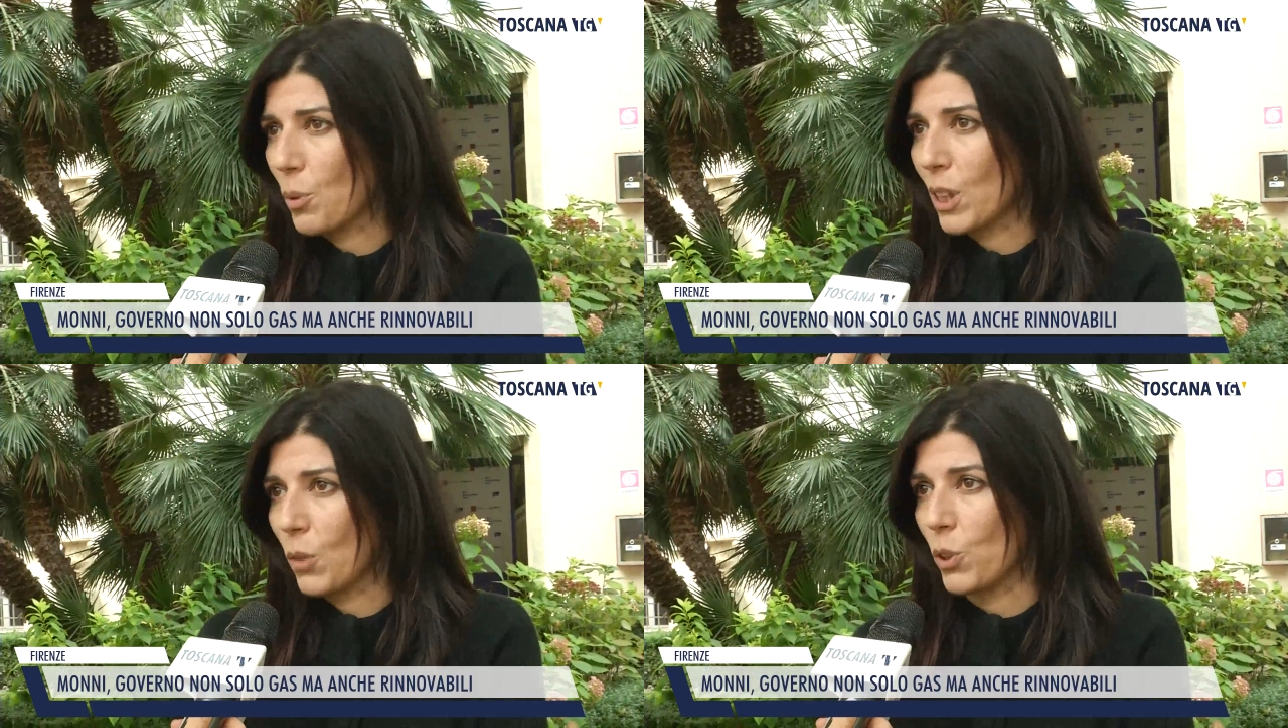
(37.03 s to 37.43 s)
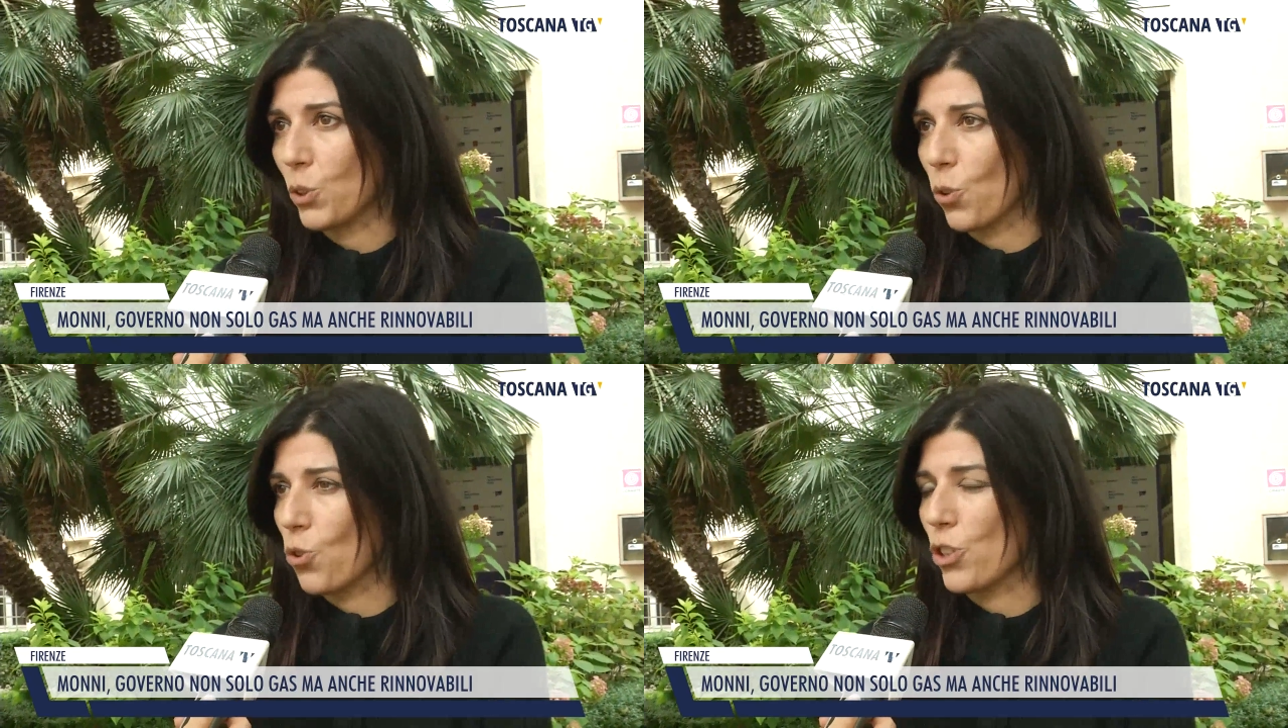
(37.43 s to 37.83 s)
perché
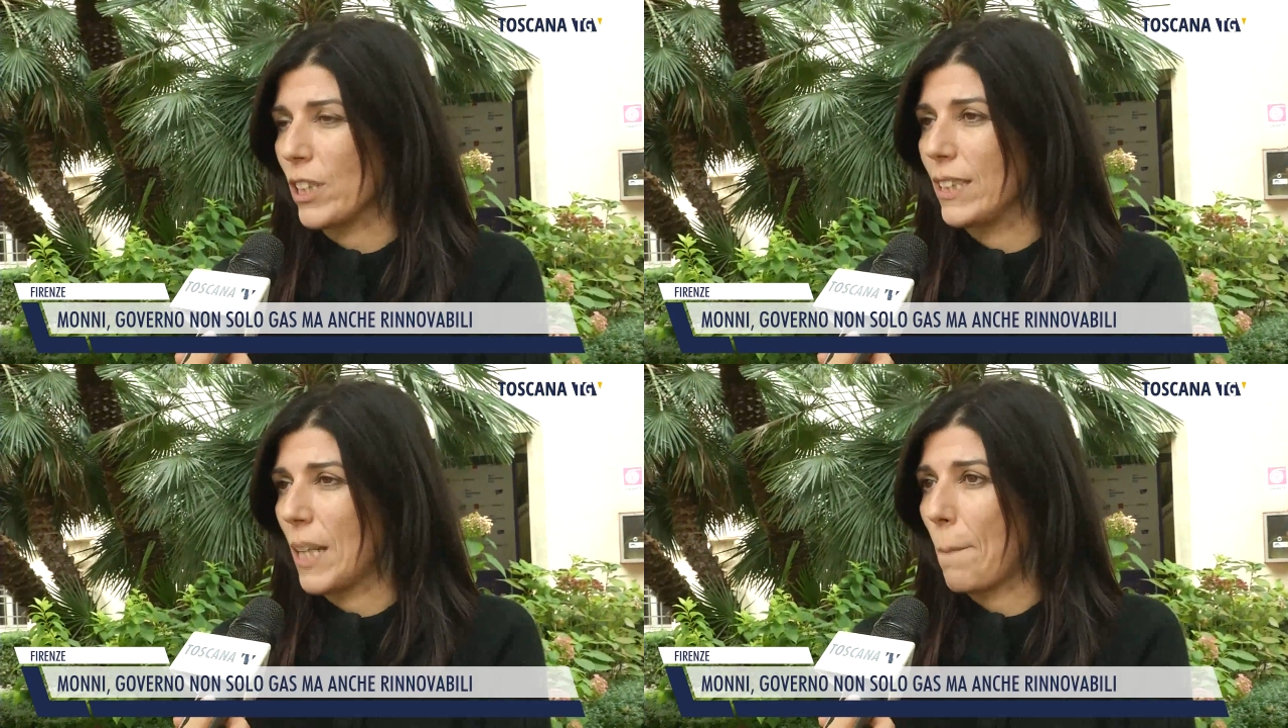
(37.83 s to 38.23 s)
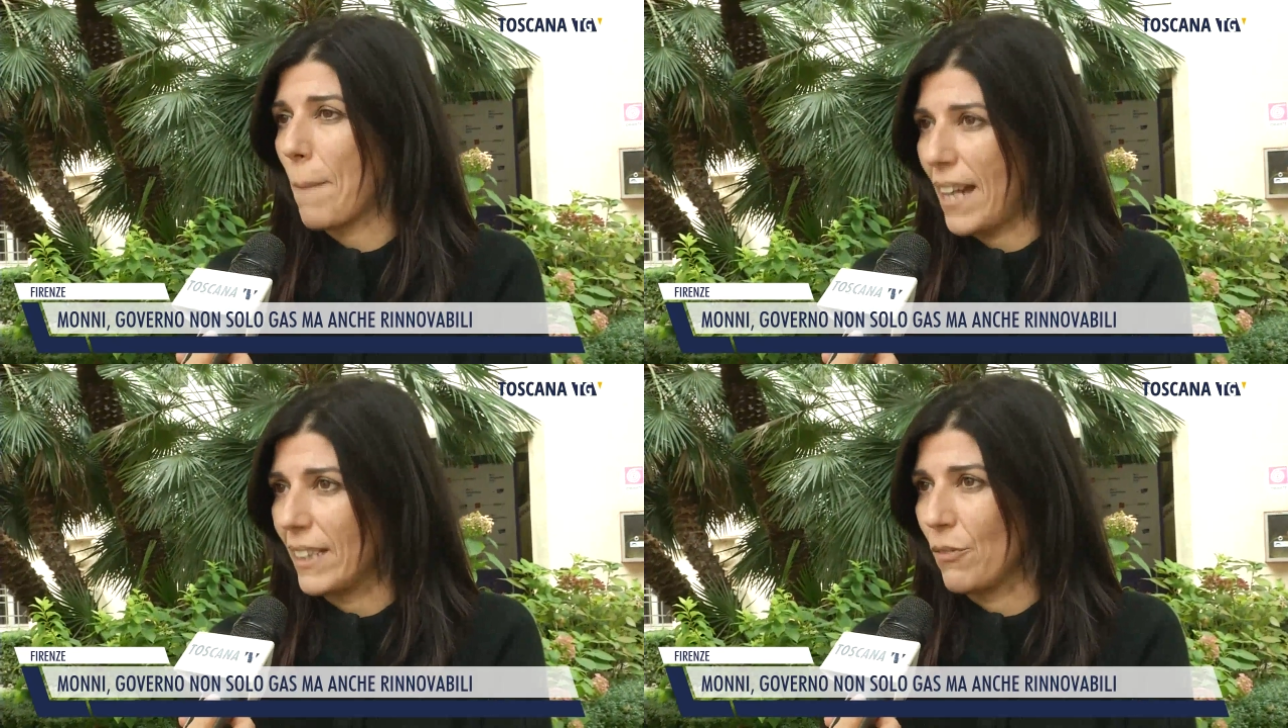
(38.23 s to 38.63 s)
questo non ci renderà
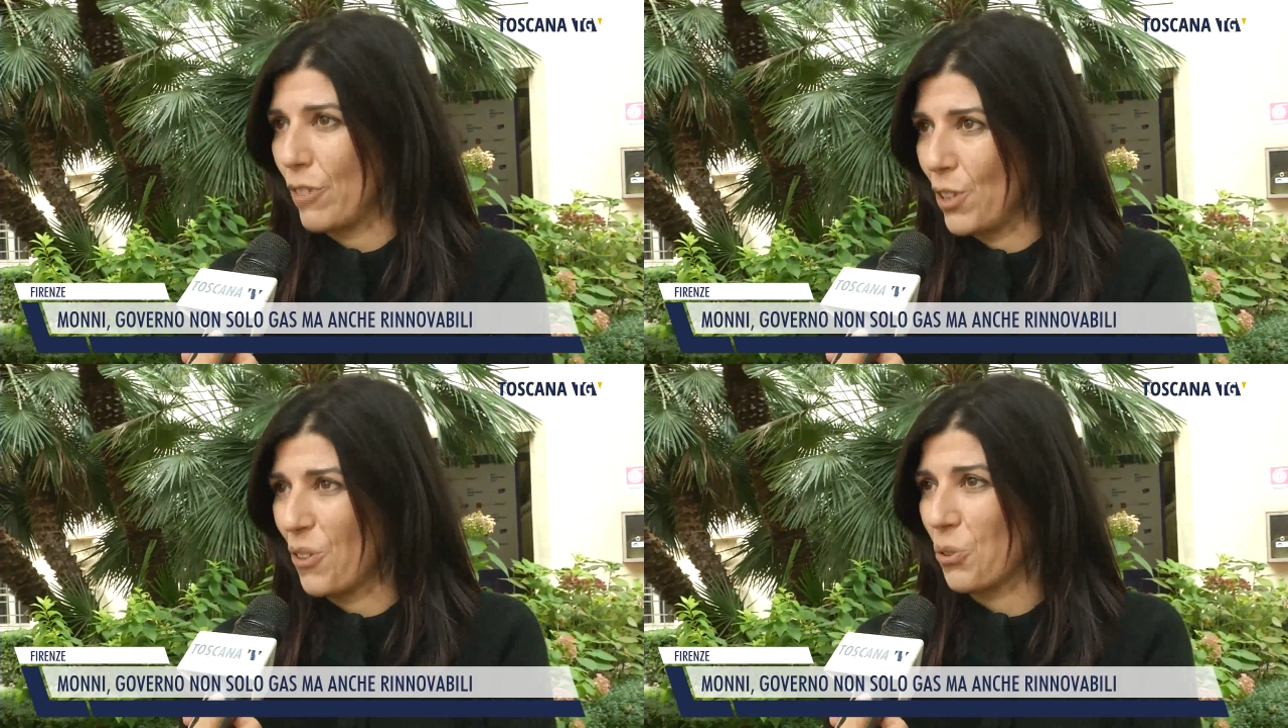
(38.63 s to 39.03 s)
mai davvero